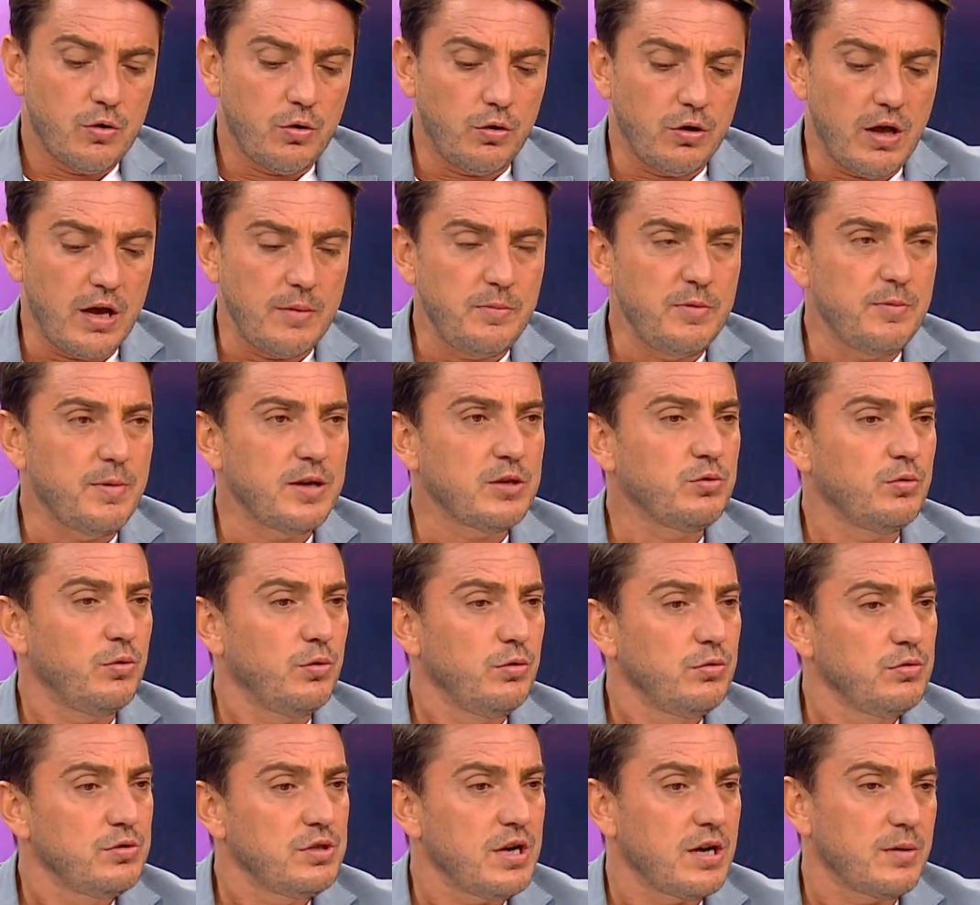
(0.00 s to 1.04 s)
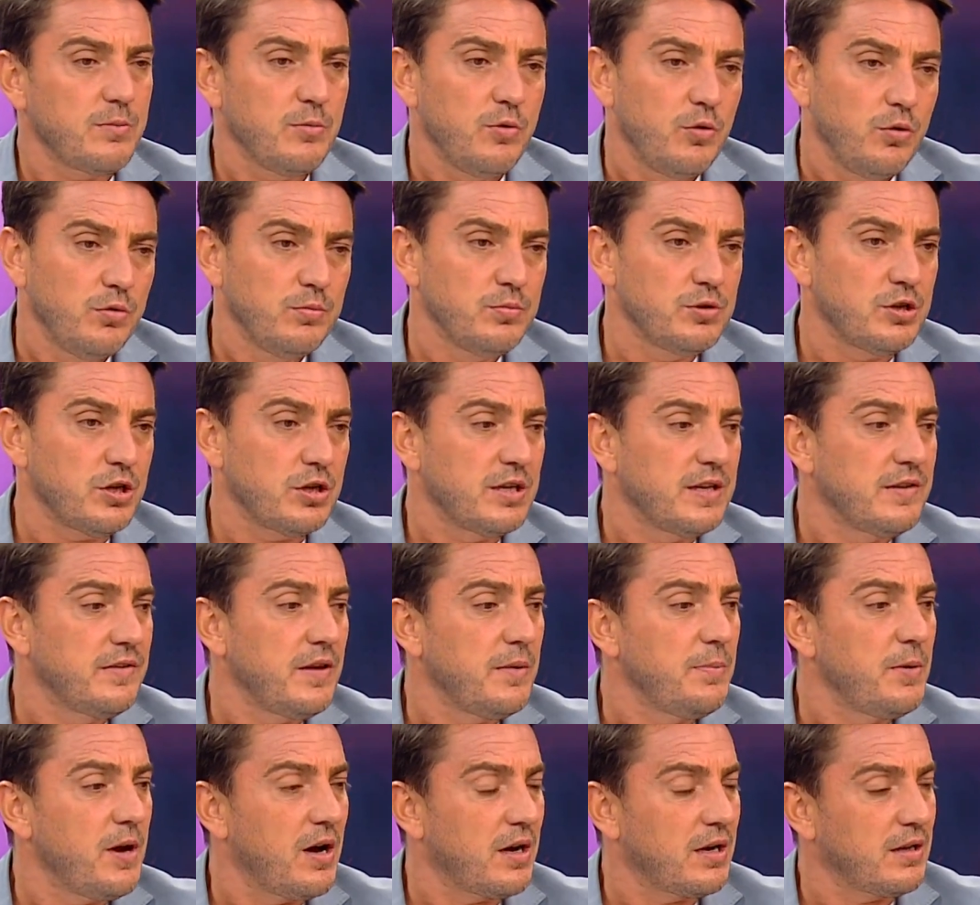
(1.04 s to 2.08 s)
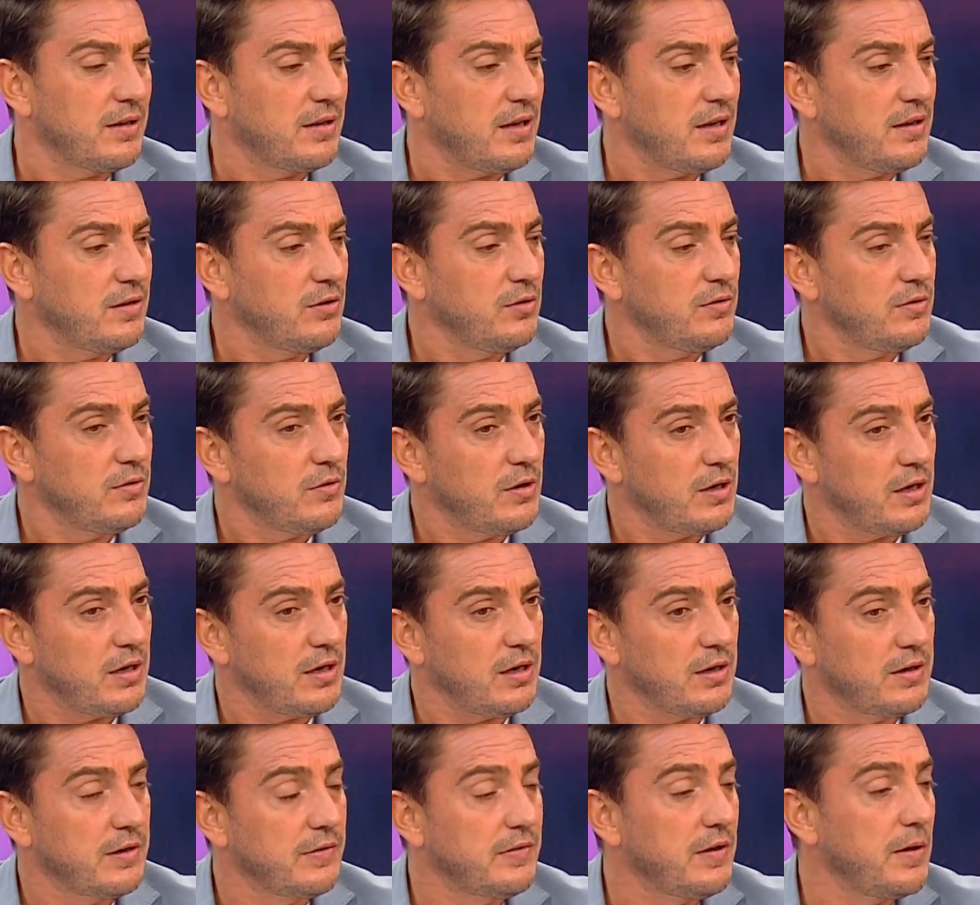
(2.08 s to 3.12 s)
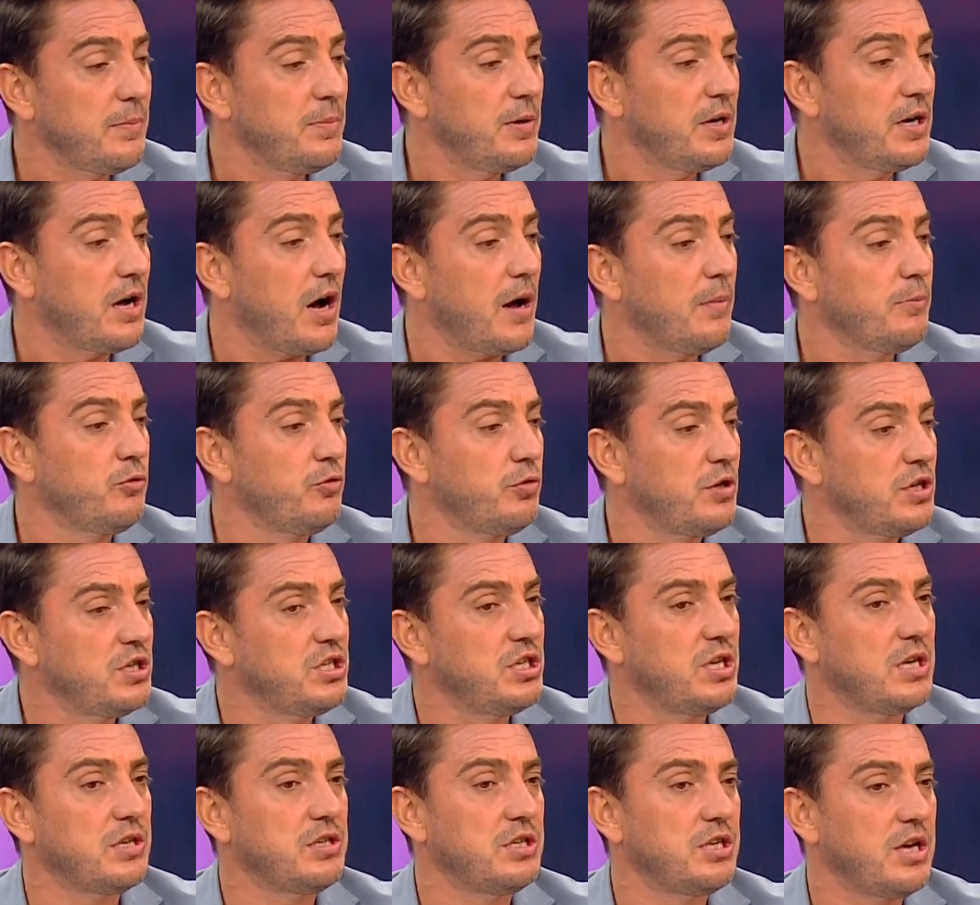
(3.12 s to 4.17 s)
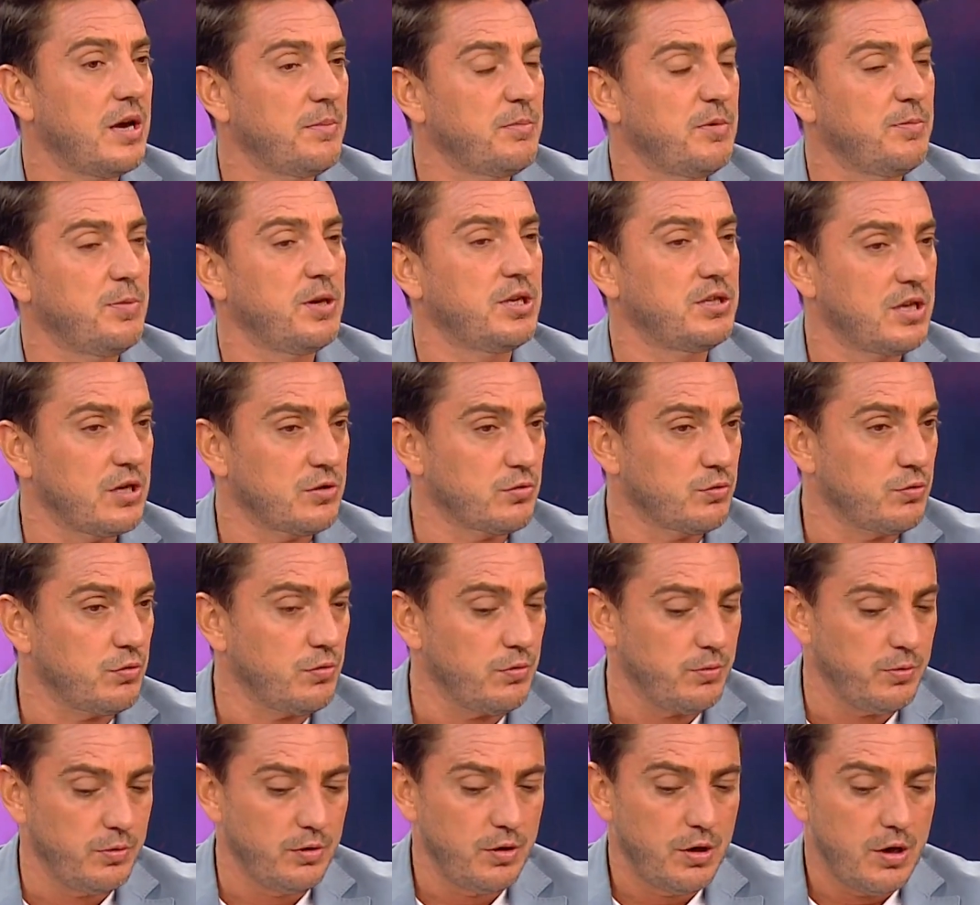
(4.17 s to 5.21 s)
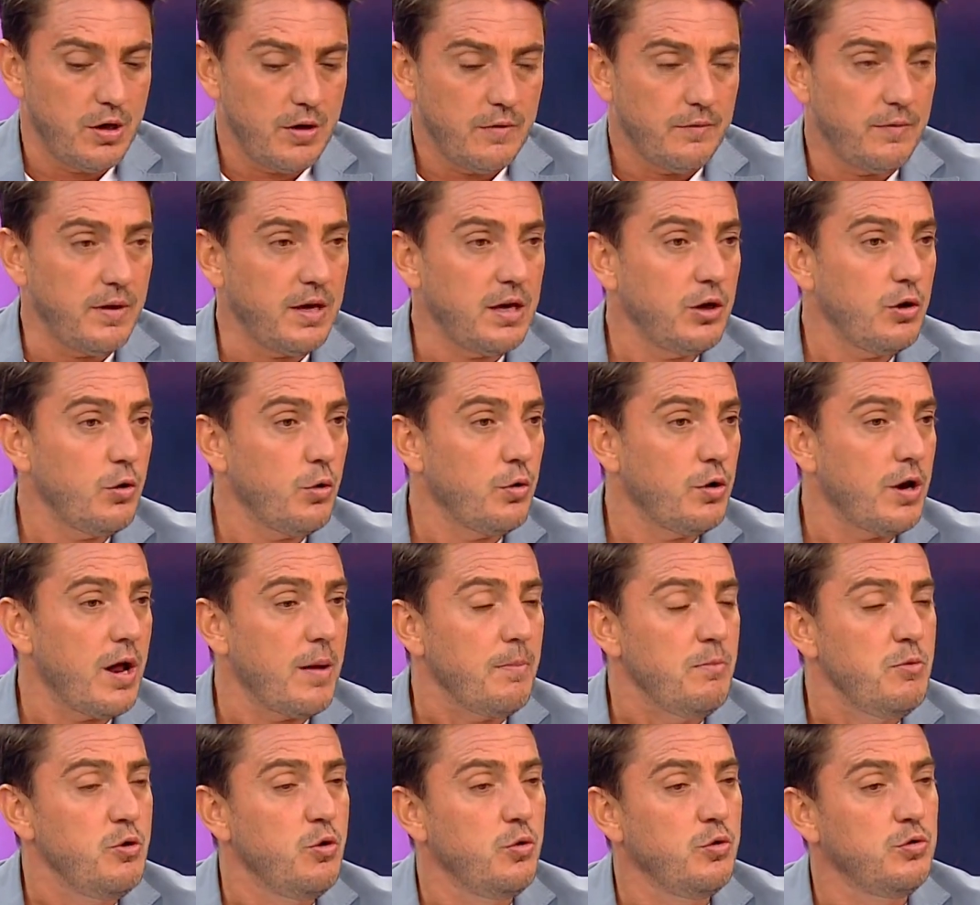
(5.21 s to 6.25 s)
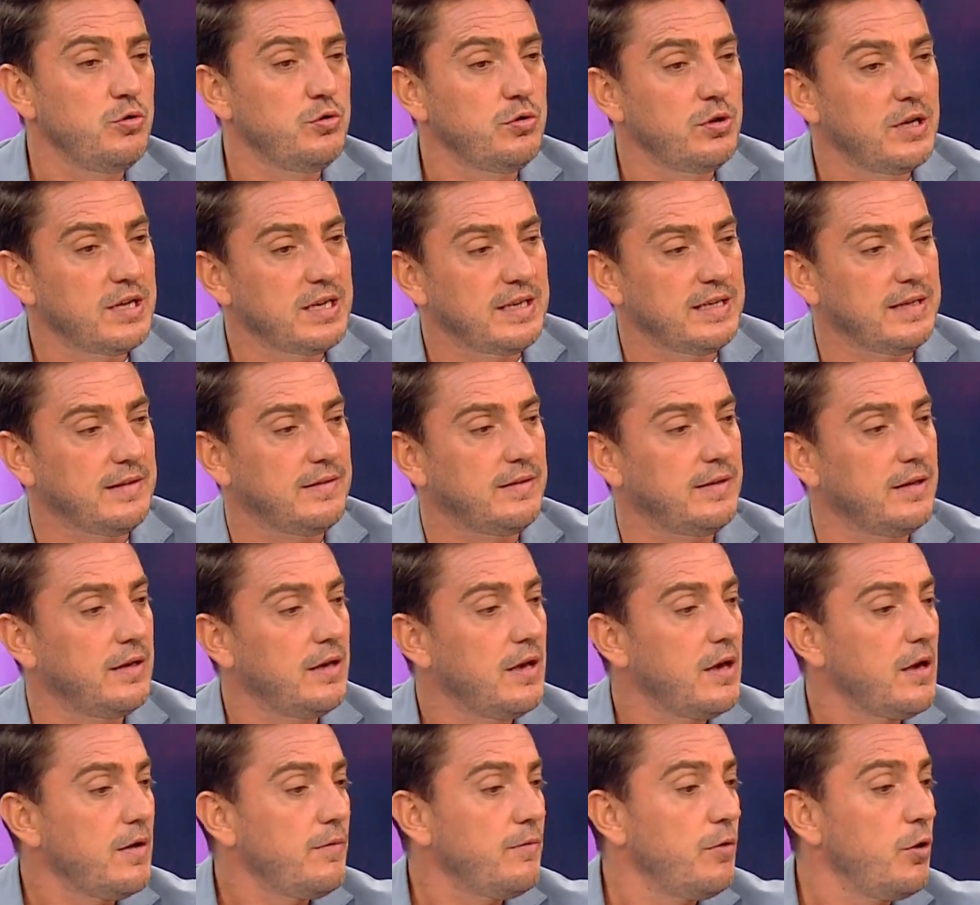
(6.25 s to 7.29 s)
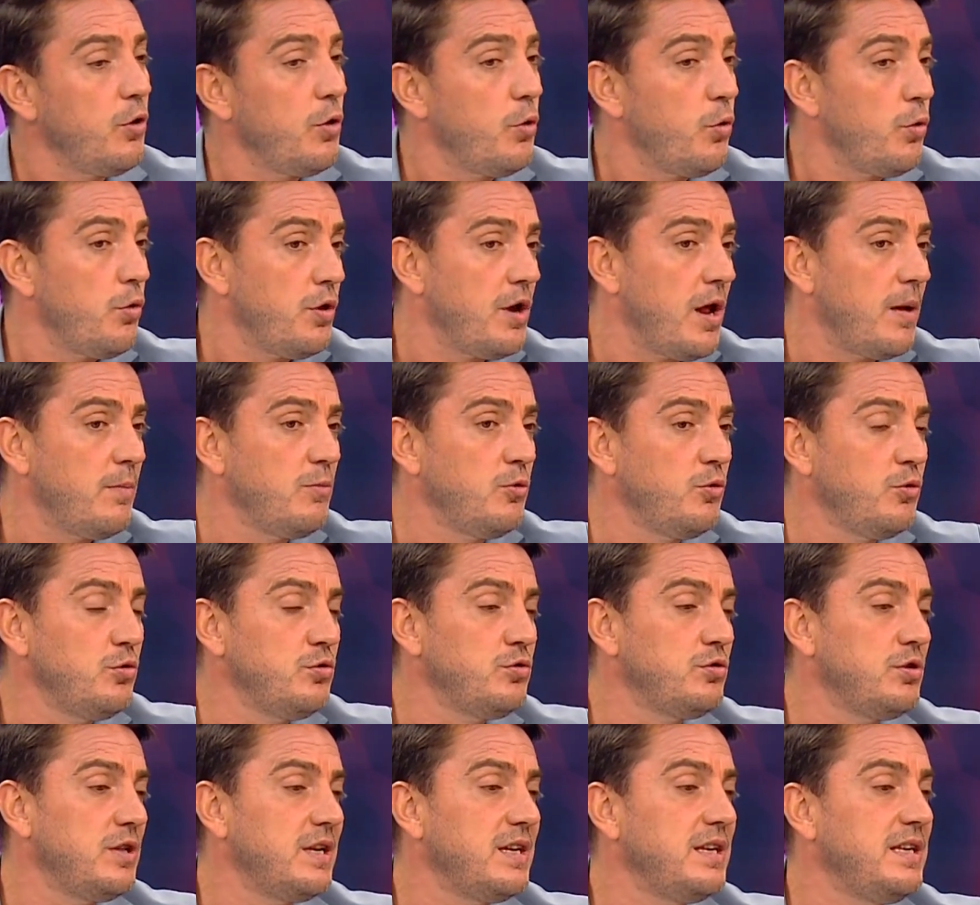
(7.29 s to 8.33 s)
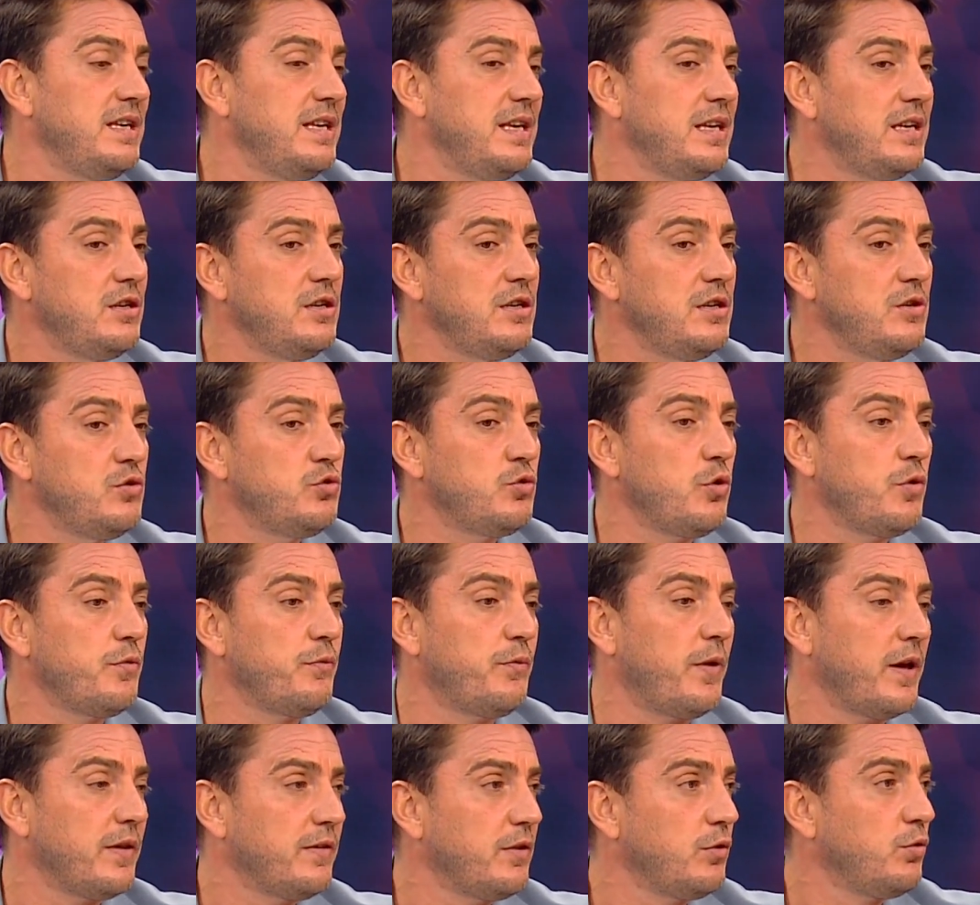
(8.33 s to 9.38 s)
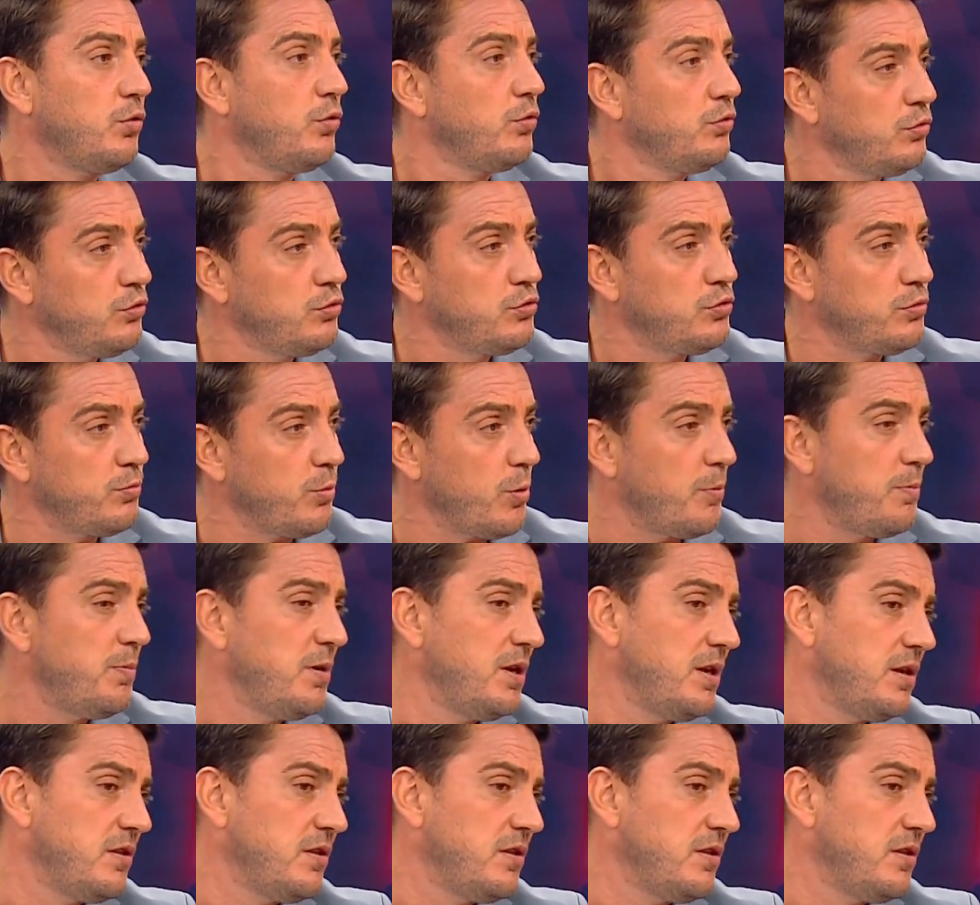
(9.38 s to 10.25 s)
Kolay bir maç olacak mı? Olmayacak. Kısa bir aradan, e, kısa bir kamp süreci yaşayan bir Beşiktaş kulübü ve önemli oyuncuları gitti ve önemli oyuncuların yerinin çok fazla dolduğunu düşünmüyorum.